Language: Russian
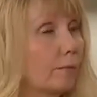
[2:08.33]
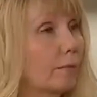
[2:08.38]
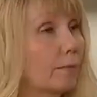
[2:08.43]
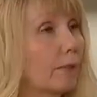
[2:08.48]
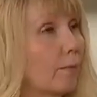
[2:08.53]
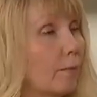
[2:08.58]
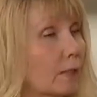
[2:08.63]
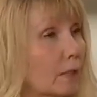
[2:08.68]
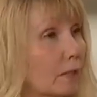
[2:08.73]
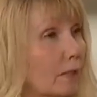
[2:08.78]

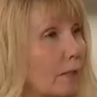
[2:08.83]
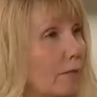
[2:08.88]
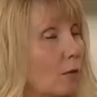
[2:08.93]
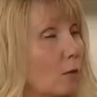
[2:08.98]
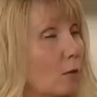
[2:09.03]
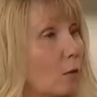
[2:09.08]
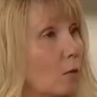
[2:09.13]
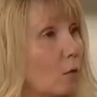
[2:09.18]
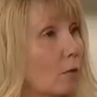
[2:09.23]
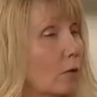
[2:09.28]
прям
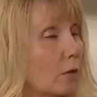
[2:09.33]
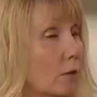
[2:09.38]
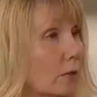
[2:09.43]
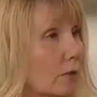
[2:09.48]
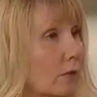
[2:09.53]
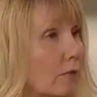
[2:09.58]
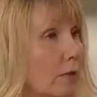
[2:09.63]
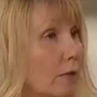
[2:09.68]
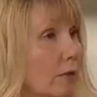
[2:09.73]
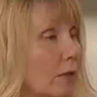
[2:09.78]
поставили номер,
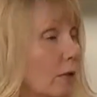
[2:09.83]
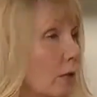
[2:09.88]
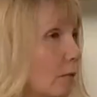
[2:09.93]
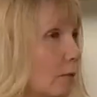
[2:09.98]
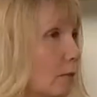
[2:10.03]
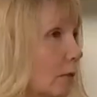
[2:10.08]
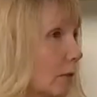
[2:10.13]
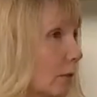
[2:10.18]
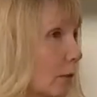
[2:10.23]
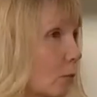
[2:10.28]
развели, и
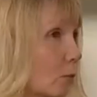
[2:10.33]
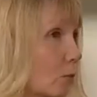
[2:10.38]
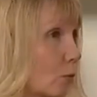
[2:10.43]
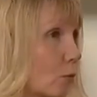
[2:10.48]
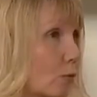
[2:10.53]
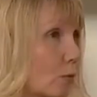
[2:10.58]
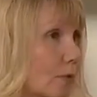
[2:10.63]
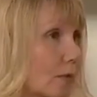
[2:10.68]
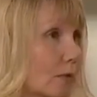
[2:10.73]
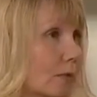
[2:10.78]
был
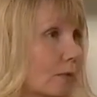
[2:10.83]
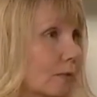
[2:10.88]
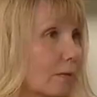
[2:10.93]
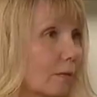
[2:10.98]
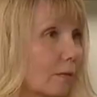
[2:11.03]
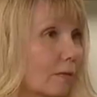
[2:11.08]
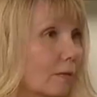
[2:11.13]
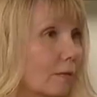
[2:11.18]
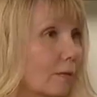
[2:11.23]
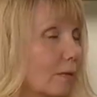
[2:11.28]
такой успех,
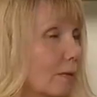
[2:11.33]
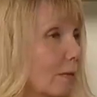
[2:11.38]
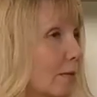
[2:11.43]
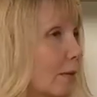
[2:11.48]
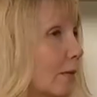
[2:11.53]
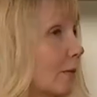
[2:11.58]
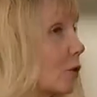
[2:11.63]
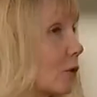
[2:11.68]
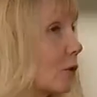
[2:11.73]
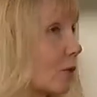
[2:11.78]

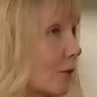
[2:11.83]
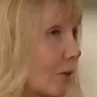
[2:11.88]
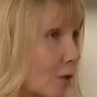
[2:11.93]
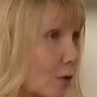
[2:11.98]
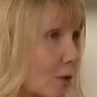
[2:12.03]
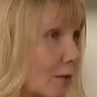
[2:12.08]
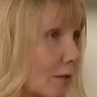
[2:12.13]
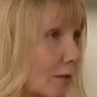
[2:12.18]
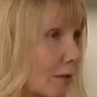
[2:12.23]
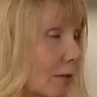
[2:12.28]
я даже не
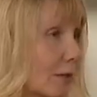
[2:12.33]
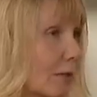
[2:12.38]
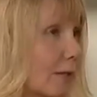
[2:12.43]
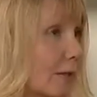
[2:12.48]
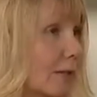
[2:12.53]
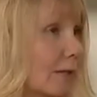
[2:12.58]
ожидала.